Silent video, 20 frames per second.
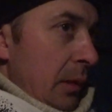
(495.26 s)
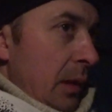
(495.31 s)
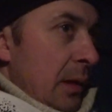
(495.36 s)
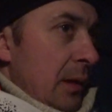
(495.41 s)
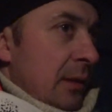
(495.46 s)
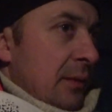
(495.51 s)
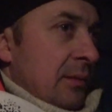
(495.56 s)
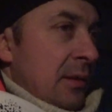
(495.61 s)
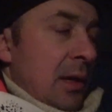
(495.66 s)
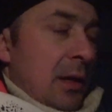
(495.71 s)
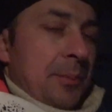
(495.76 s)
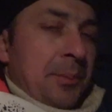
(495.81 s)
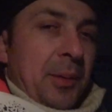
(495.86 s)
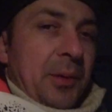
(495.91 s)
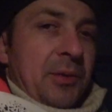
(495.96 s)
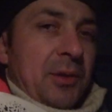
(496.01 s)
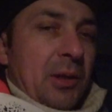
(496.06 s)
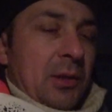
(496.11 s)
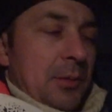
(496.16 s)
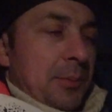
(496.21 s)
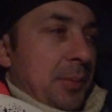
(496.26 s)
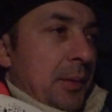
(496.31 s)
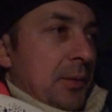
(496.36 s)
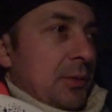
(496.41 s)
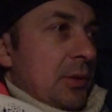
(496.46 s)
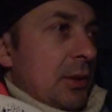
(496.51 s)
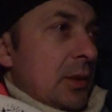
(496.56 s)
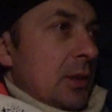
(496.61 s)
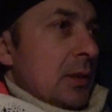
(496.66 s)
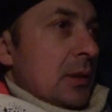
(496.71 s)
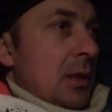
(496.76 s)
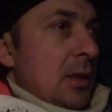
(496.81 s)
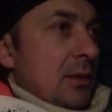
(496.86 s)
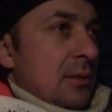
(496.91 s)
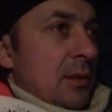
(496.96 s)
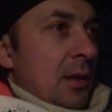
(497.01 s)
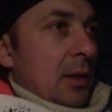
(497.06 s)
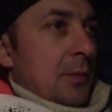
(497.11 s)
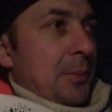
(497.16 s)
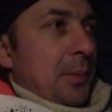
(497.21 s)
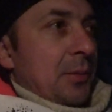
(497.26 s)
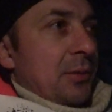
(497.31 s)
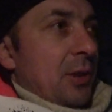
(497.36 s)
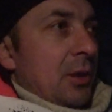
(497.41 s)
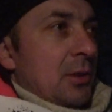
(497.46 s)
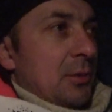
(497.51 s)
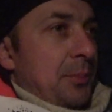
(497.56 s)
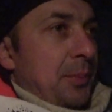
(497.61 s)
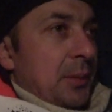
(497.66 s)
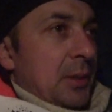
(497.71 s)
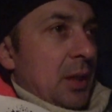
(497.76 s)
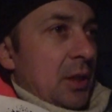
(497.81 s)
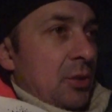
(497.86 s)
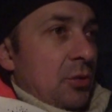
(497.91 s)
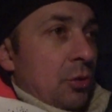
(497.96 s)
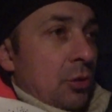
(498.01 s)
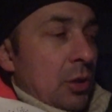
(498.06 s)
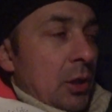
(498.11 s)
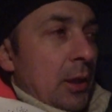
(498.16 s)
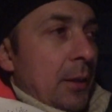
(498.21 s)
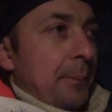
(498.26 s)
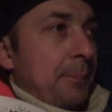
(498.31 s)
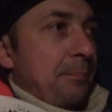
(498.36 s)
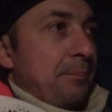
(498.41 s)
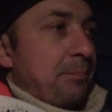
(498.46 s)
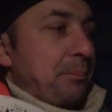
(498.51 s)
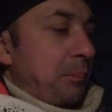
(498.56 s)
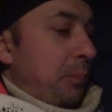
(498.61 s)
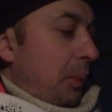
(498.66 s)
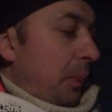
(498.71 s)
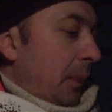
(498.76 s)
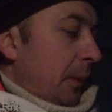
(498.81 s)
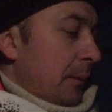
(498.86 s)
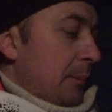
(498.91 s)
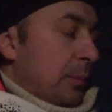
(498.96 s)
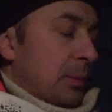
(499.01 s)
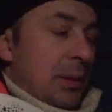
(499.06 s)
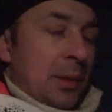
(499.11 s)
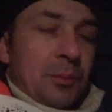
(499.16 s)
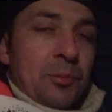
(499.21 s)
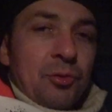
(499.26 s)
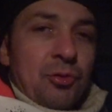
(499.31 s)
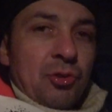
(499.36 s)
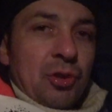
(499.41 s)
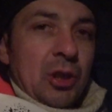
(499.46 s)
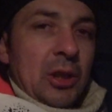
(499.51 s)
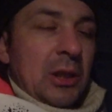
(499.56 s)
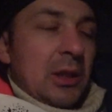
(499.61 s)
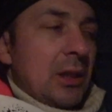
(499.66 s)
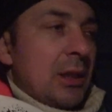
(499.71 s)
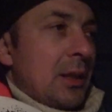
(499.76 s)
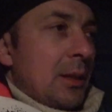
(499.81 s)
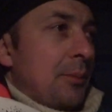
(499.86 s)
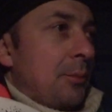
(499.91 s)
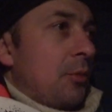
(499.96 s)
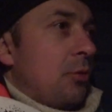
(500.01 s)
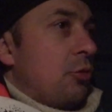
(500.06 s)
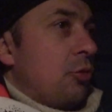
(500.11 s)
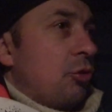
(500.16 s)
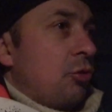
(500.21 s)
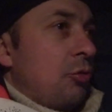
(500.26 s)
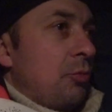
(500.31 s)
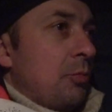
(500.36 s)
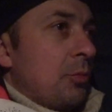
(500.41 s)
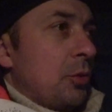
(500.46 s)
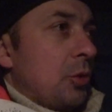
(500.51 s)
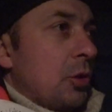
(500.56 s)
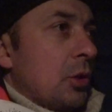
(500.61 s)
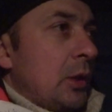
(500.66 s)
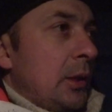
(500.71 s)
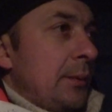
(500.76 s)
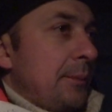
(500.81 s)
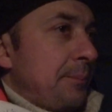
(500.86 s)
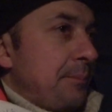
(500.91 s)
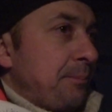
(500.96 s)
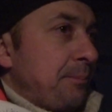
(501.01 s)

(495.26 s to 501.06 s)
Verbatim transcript: леса к приладе привыкнет, леса к приладе подойдет, потому что еды там очень много.